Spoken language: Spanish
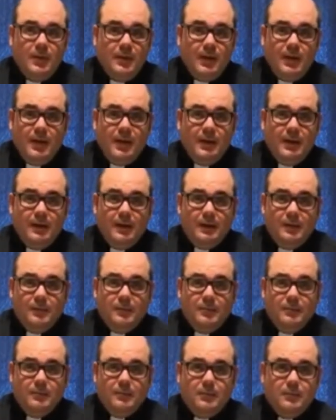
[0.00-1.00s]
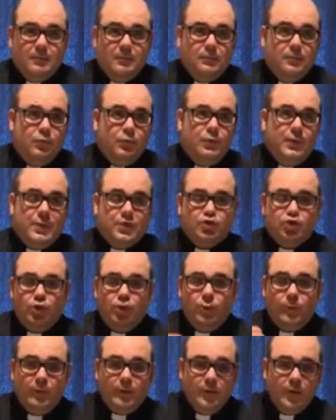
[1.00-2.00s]
en una
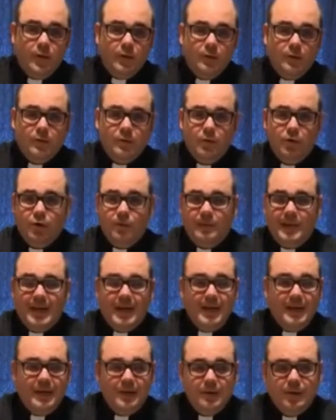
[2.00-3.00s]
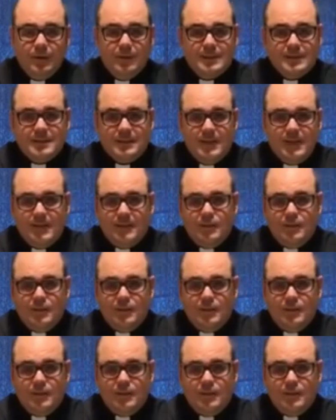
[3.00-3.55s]
solución global, lo que sea.